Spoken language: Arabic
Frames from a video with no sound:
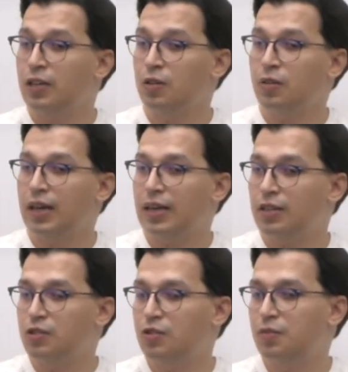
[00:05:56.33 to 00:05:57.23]
دونك
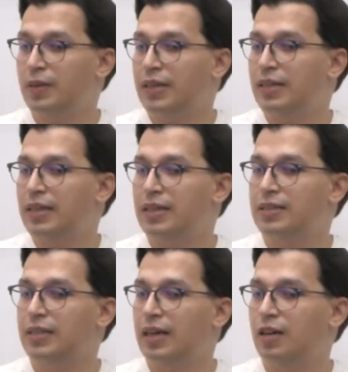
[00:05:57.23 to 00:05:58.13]
راني نشوف باللي
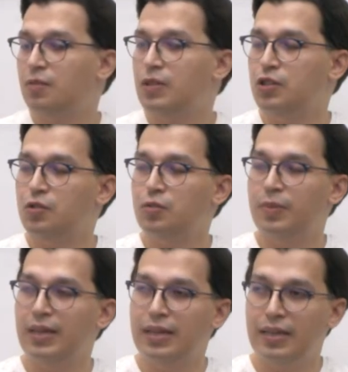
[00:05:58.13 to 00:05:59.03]
الناس راهم يجيو
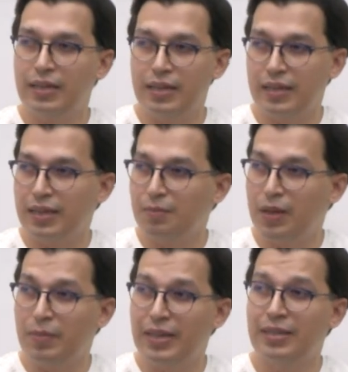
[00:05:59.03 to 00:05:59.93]
بلا آه،
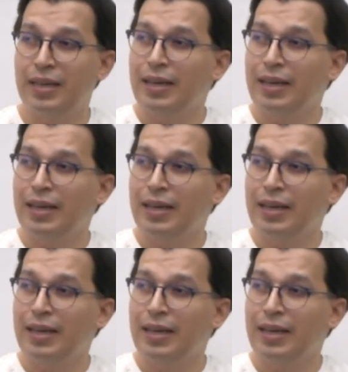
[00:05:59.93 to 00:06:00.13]
الكمامات